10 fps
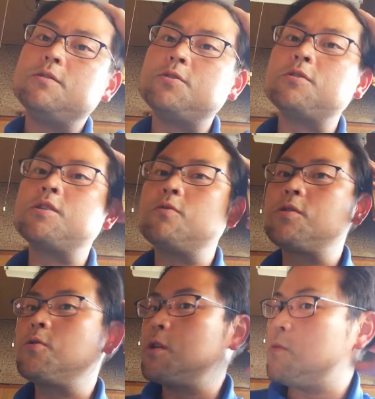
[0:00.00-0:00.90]
住人の
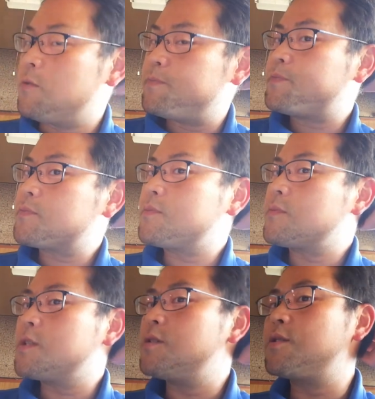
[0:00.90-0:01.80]
人にも
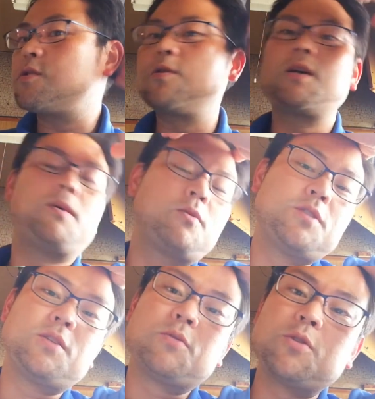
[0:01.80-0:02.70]
その山奥
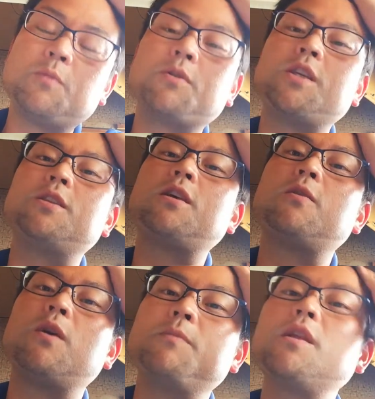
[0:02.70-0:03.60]
ニートの人にも聞いて
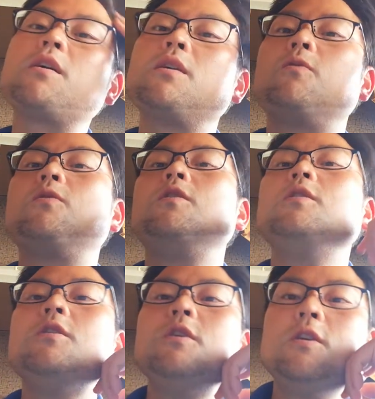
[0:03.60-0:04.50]
はみたけど、
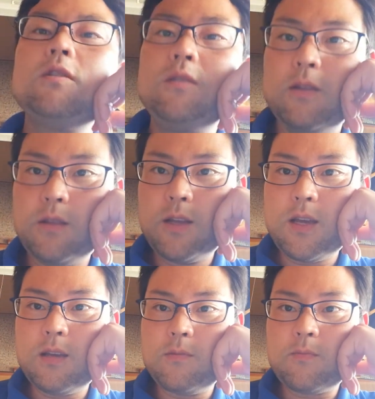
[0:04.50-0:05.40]

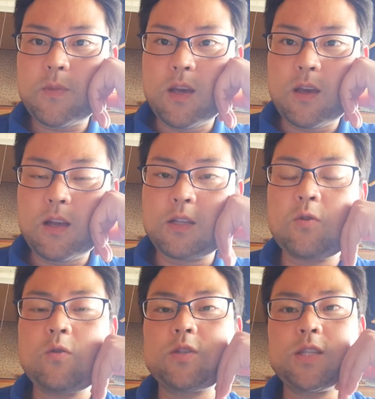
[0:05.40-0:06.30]
で、
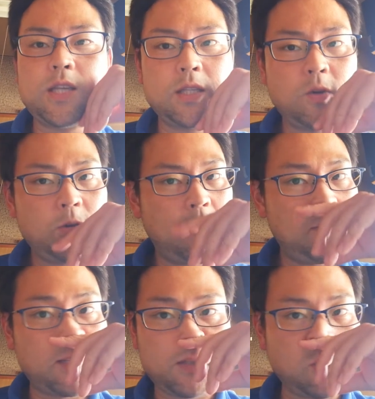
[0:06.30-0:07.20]
そう実際にそういう場
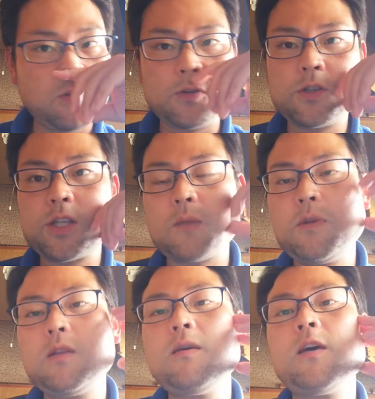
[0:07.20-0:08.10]
面に遭遇して
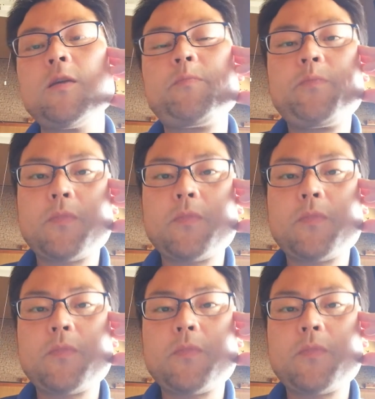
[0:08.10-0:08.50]
みて、